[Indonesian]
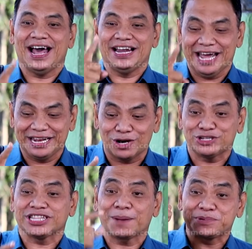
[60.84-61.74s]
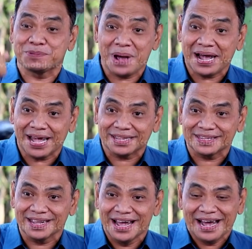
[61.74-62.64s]
kalian harus tetap
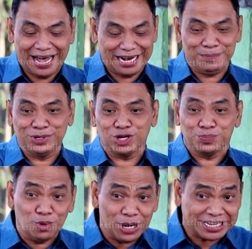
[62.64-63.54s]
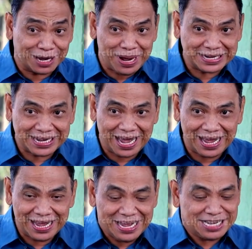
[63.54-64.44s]
semangat. Karena menurut buku yang saya baca,
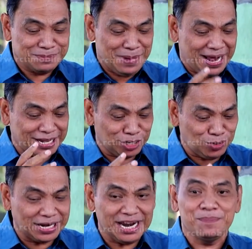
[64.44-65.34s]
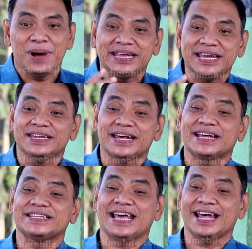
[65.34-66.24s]
semangat itu adalah bagian dari
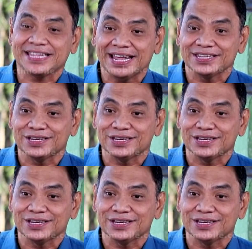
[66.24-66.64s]
kesehatan.